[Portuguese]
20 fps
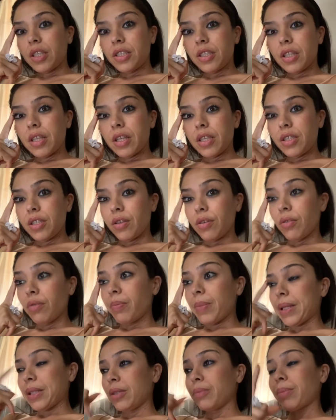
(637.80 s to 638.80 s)
Gente, deixa eu
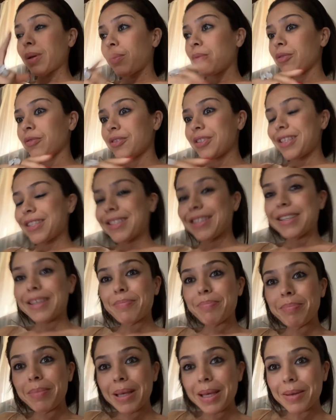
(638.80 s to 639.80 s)
bater um papo com vocês aqui
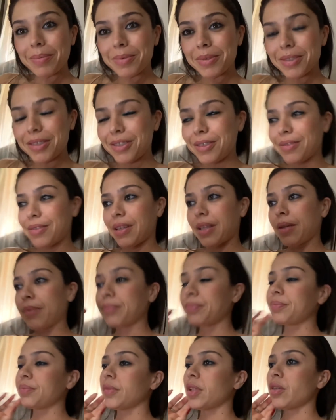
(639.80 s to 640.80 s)
bem rapidinho, né?
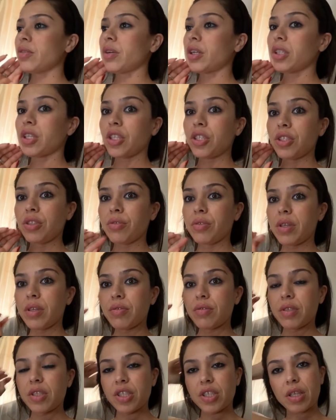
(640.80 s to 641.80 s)
Eu acredito que
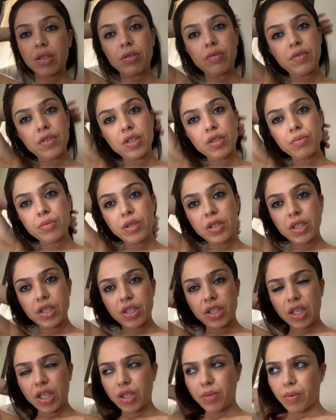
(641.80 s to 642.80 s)
isso seja a dúvida de muita
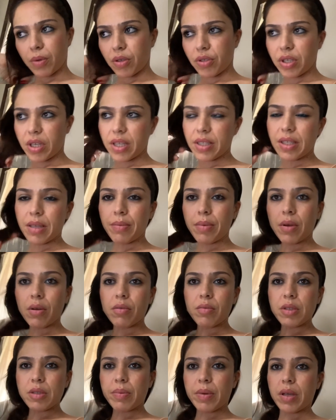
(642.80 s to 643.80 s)
gente, porque eu já recebi
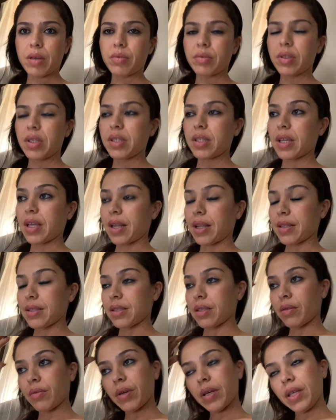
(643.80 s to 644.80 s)
algumas perguntas em
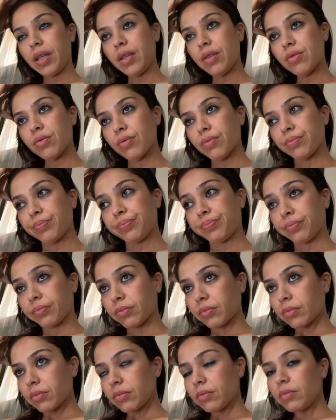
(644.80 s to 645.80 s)
relação a isso.
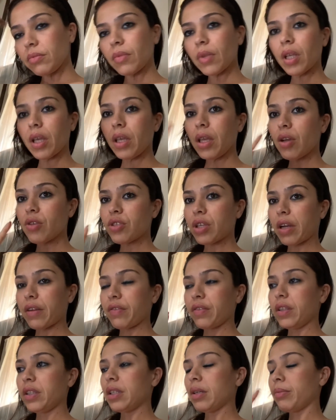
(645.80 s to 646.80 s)
E eu já
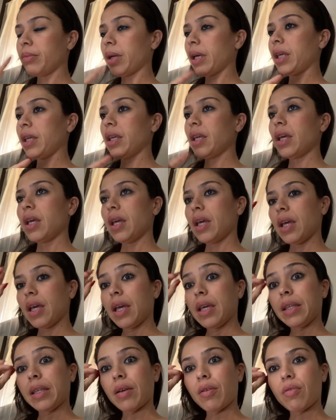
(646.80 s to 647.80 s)
vi também
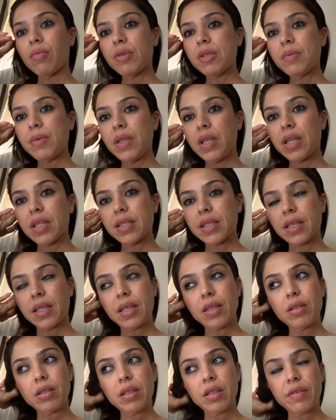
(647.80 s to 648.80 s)
que algumas meninas
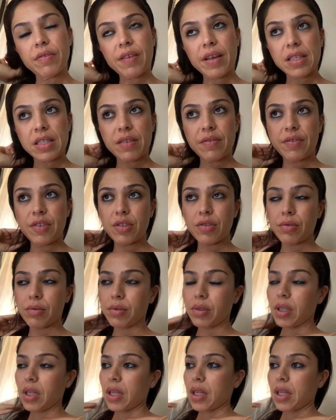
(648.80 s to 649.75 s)
aqui que fazem vídeo